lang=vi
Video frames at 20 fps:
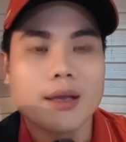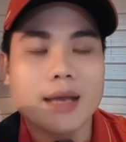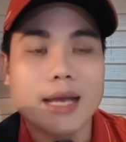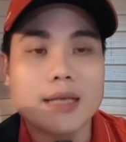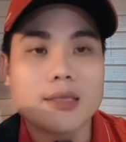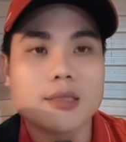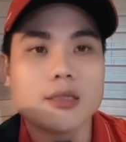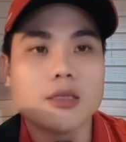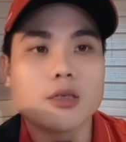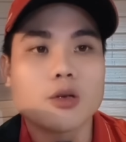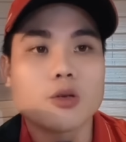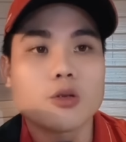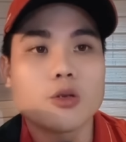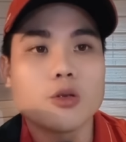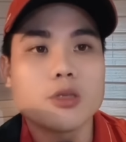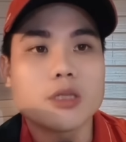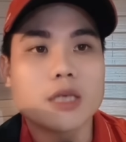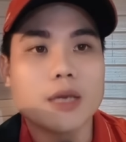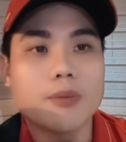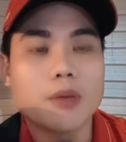ngày xưa cô
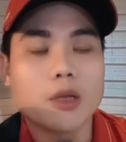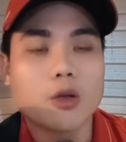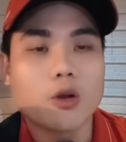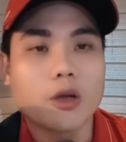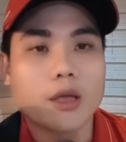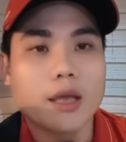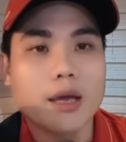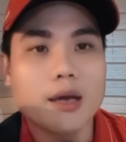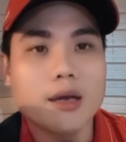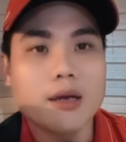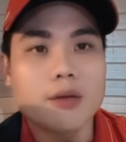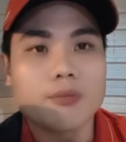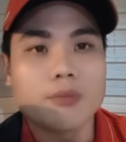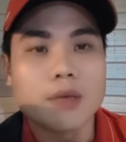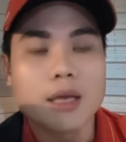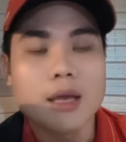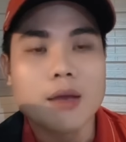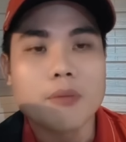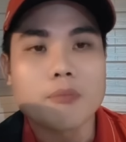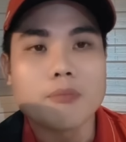chú anh chị mình còn nhớ không
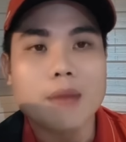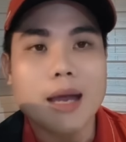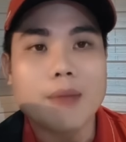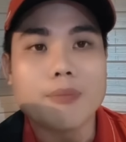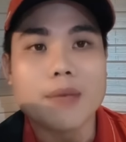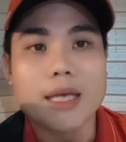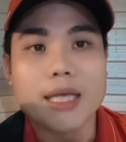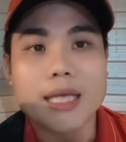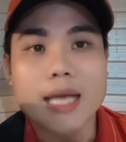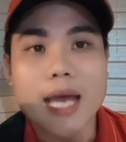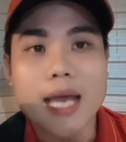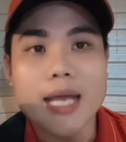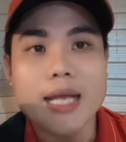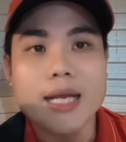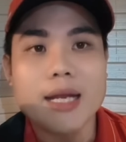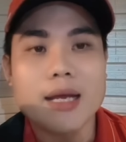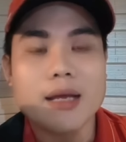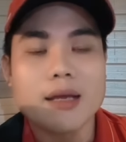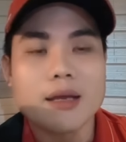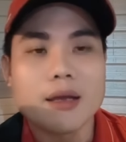bà mì
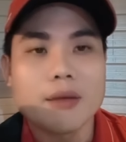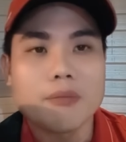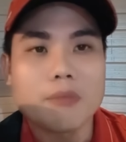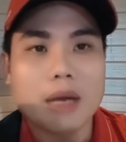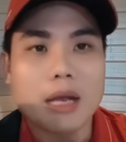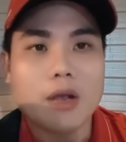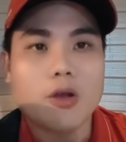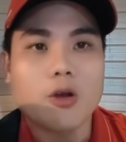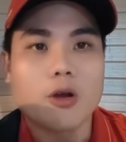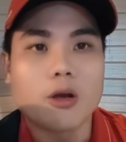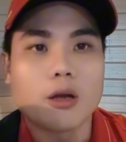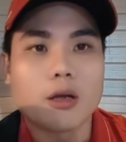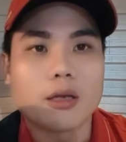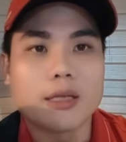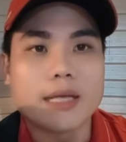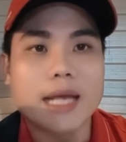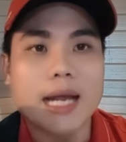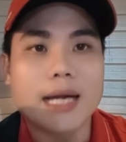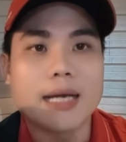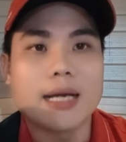cây đó bà
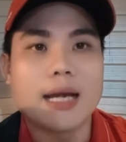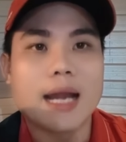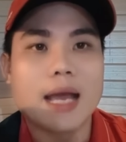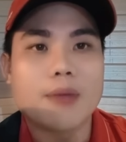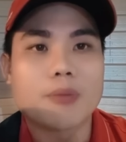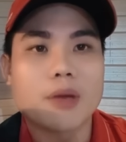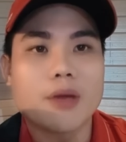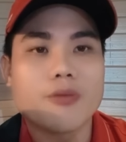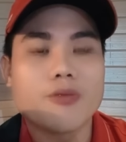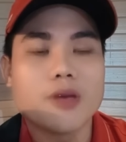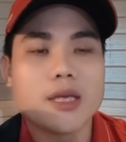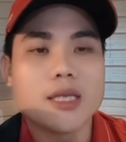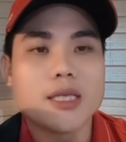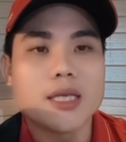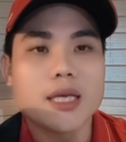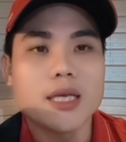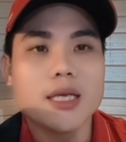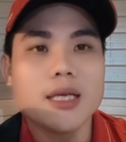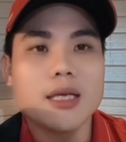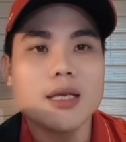còn dành làm cái vị
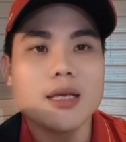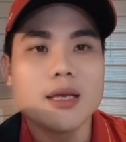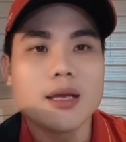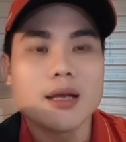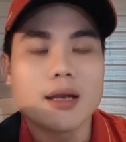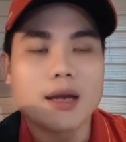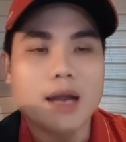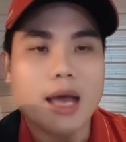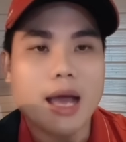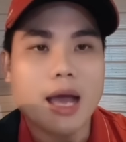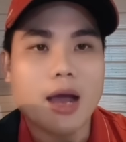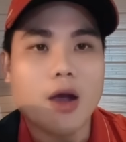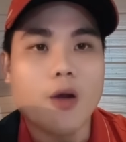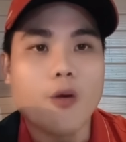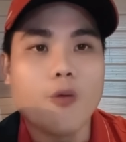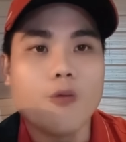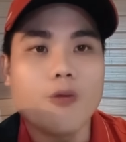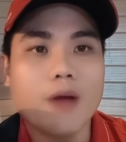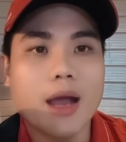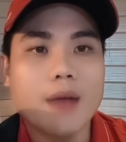trí là
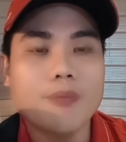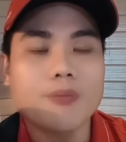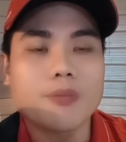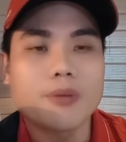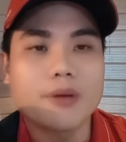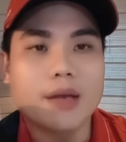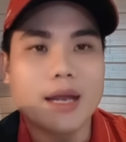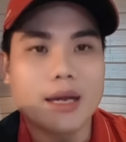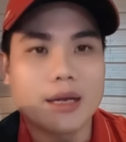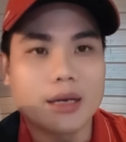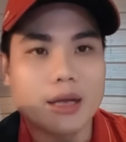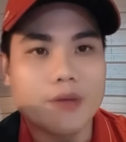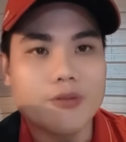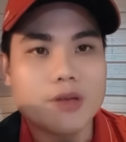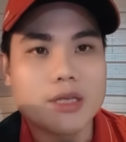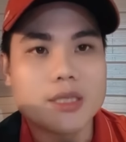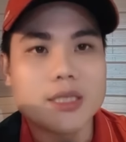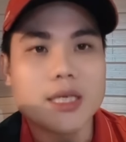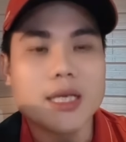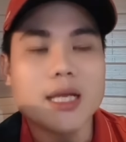hộ pháp dành cái
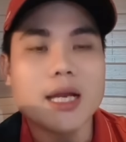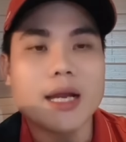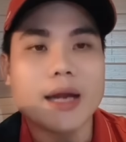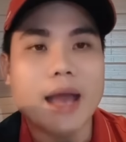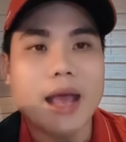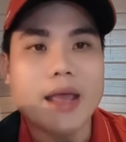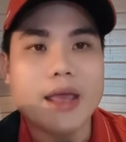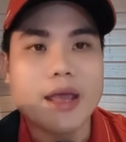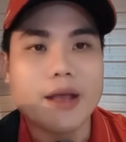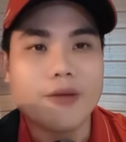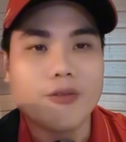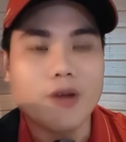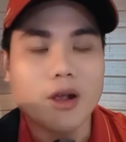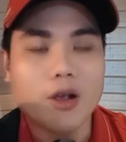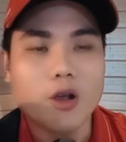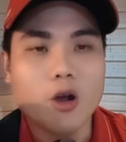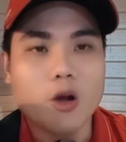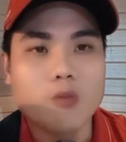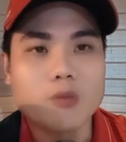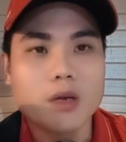vị trí là đại diện
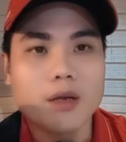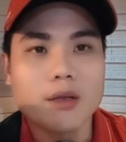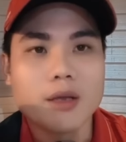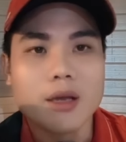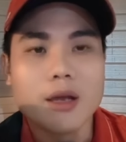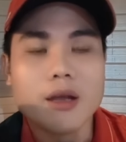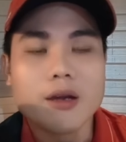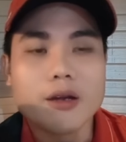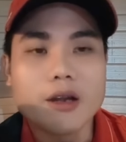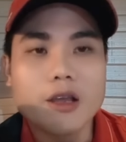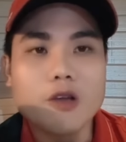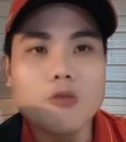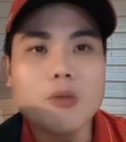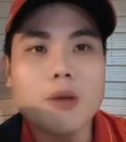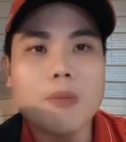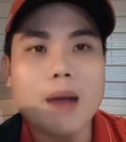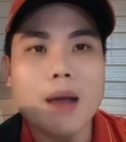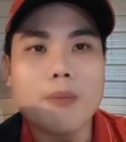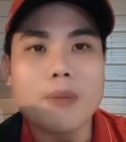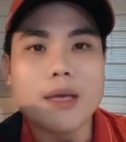phát ngôn đó nếu
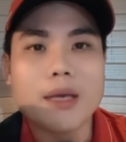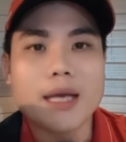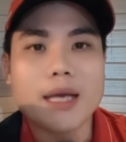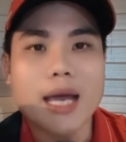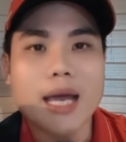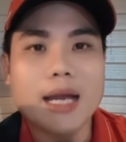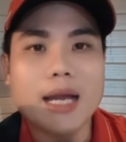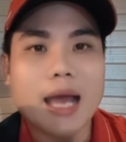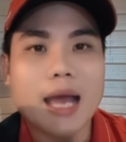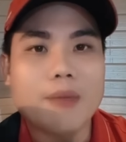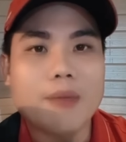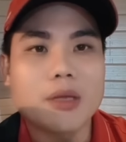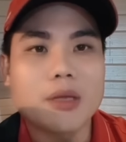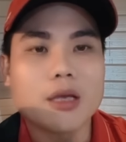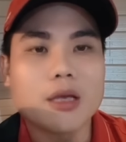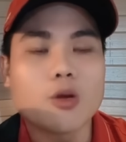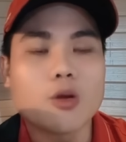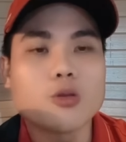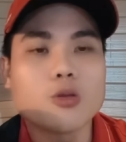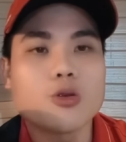mà bà mì cây làm á,
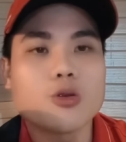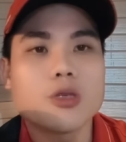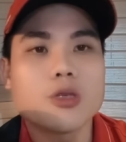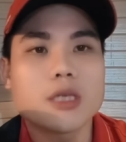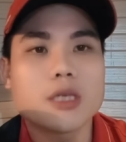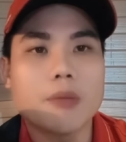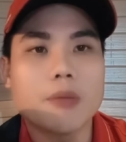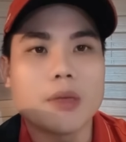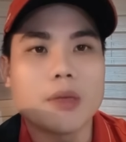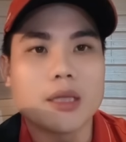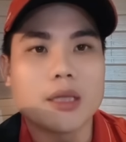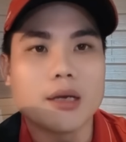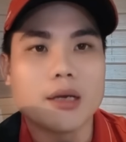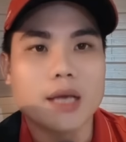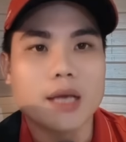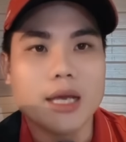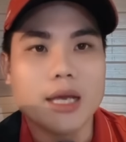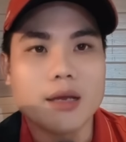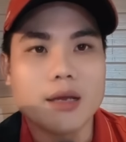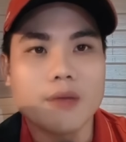thì cô chú anh chị mình thử
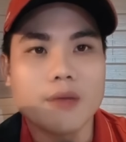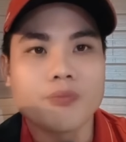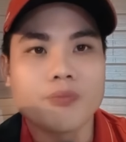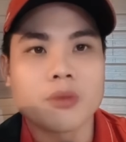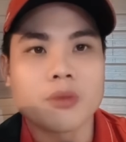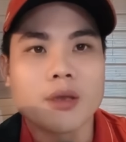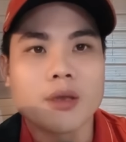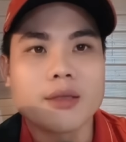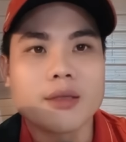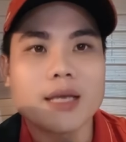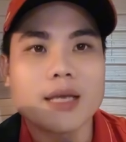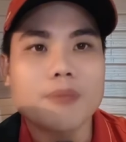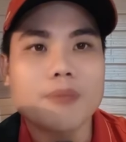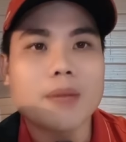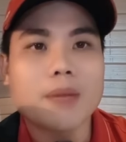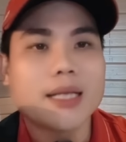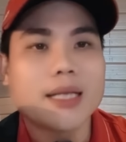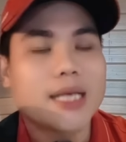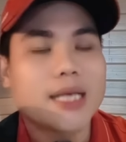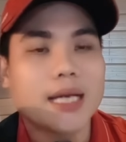nghĩ coi
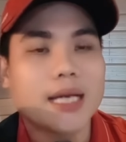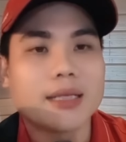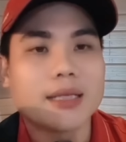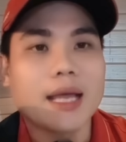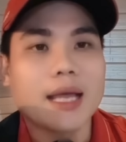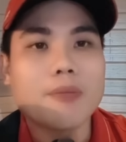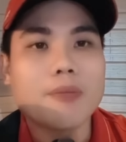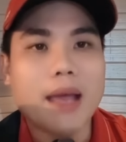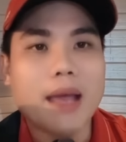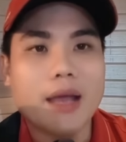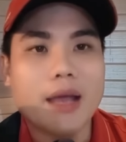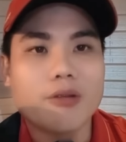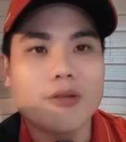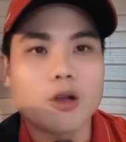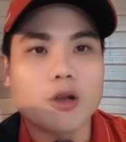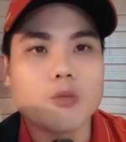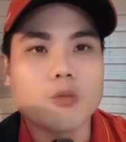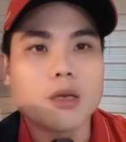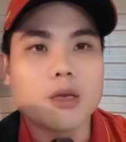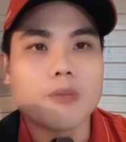chắc banh chành té bẹ
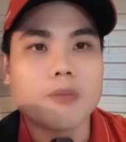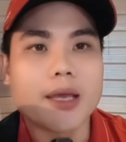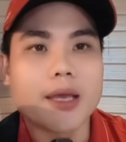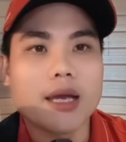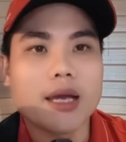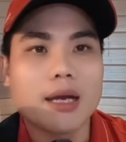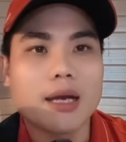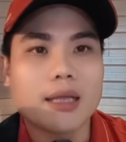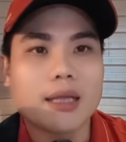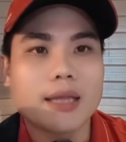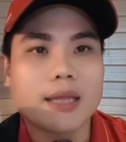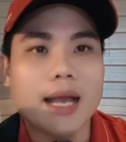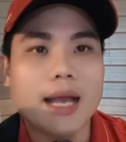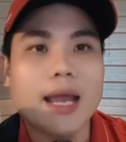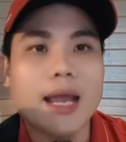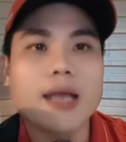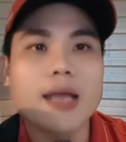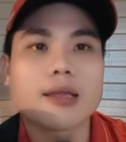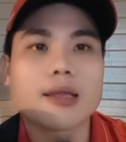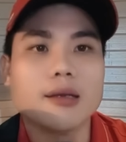và cũng như bây giờ là tè
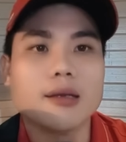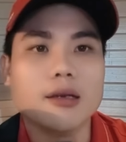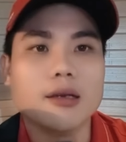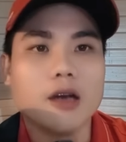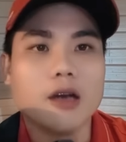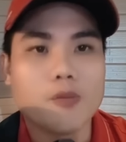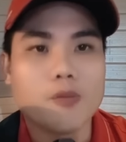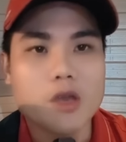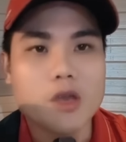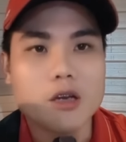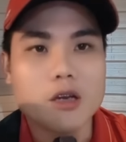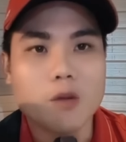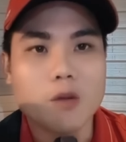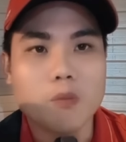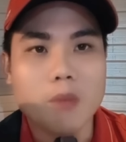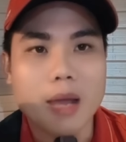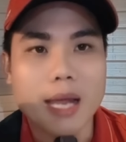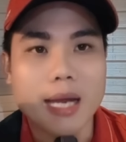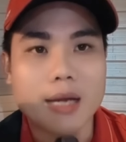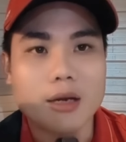le tựa lưa học dưa
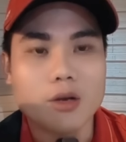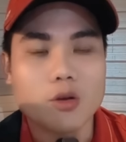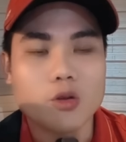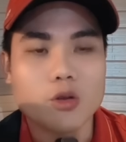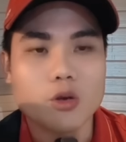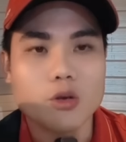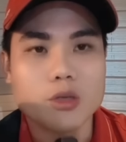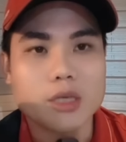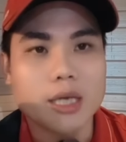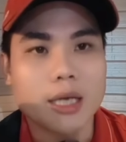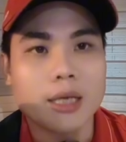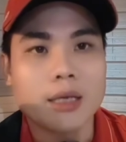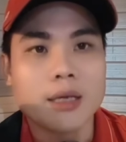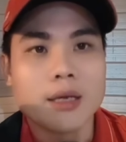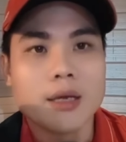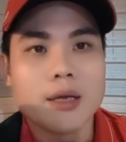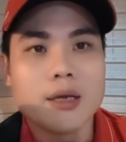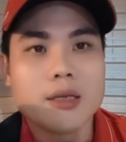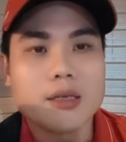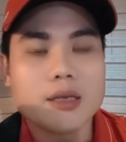học me rồi cô chú anh chị
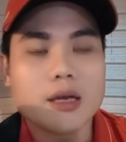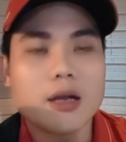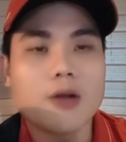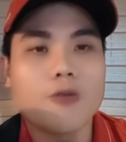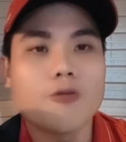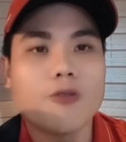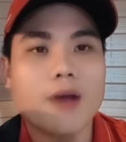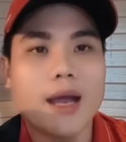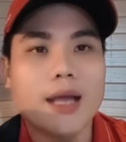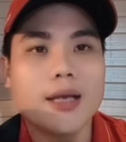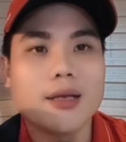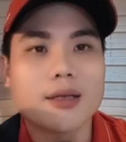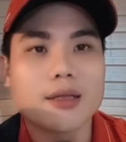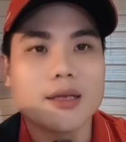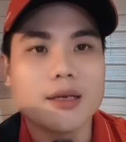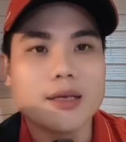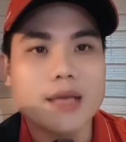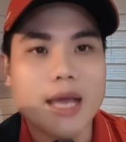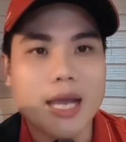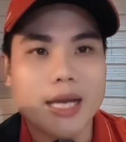chứ không phải được
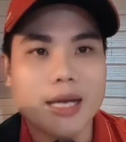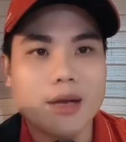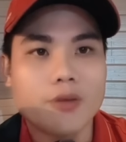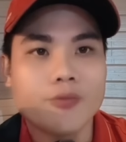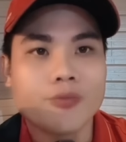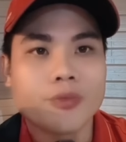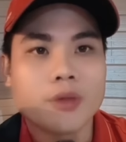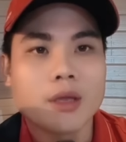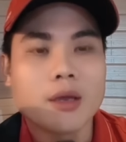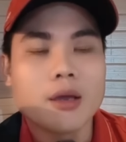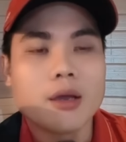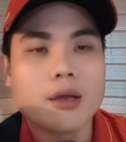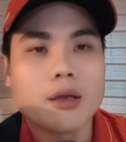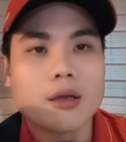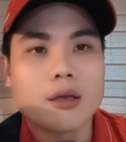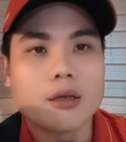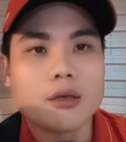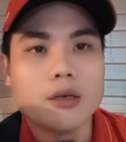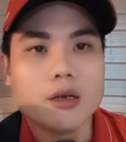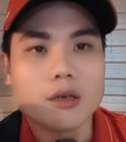như vậy đâu
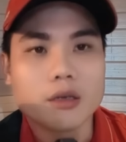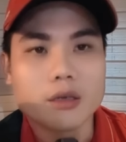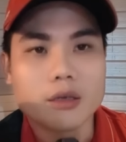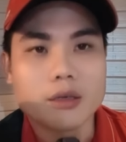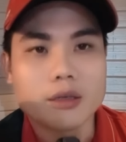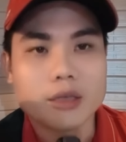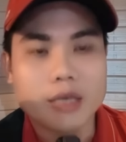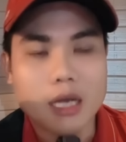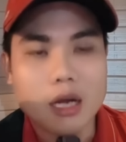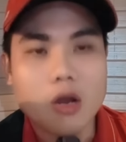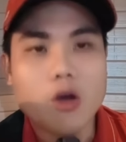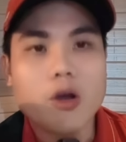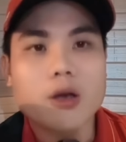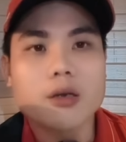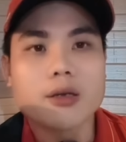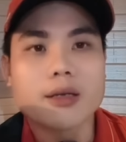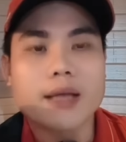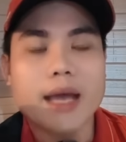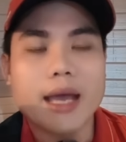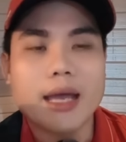được chị
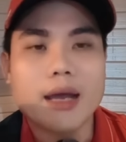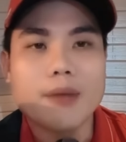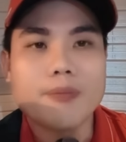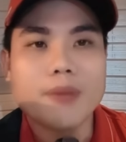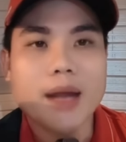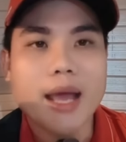Loan được ngày hôm